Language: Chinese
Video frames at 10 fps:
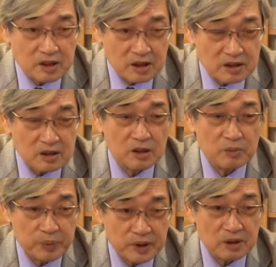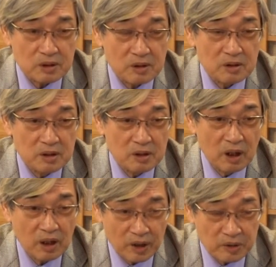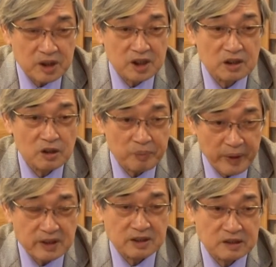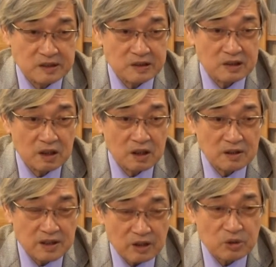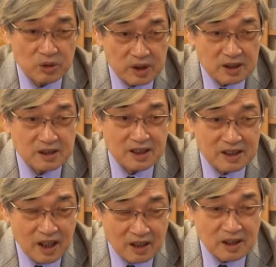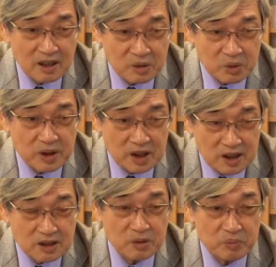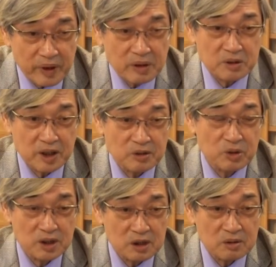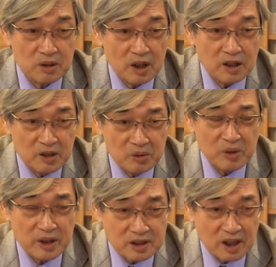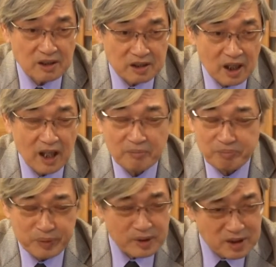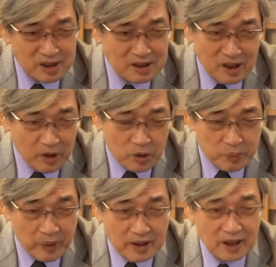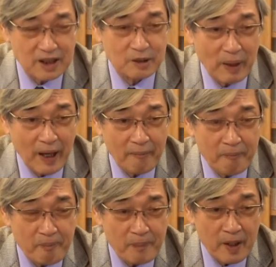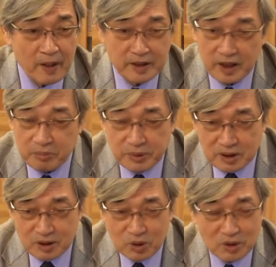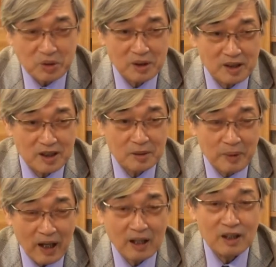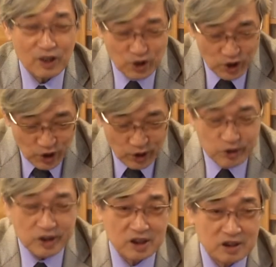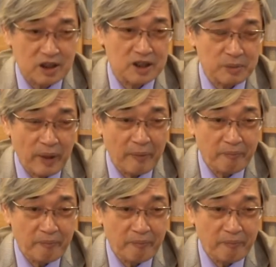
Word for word: 个时候不久，而刘琦就病死，那所以这个江夏的问题就没有人追究，因为江夏不是刘备的地盘，也不是孙权的地盘，而是刘琦的地盘。